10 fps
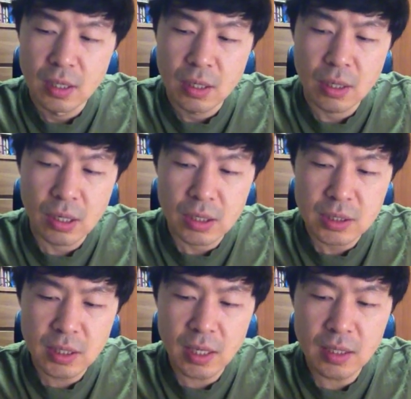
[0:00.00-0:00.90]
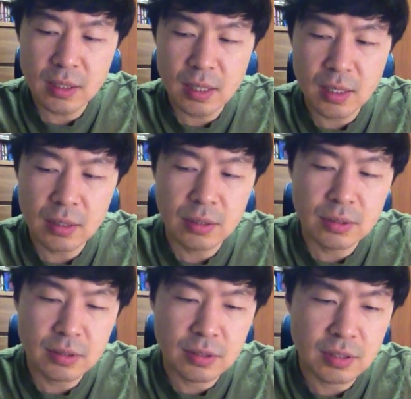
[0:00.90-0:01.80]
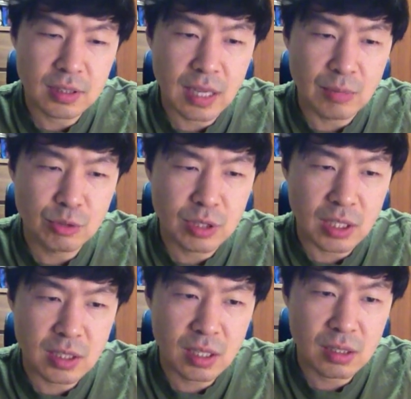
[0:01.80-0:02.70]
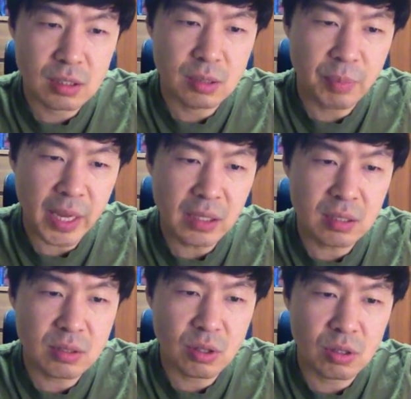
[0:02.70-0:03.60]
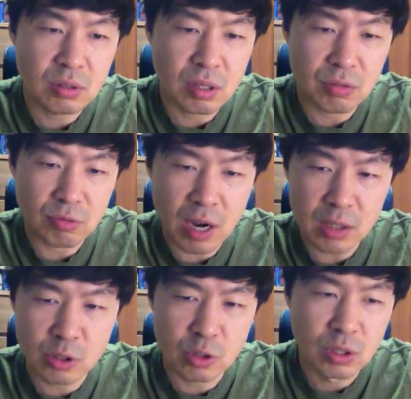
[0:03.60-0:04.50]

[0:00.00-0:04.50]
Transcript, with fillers: 어, 스테인이라는 거는 이제 나무 자체를 페인트처럼 이렇게 확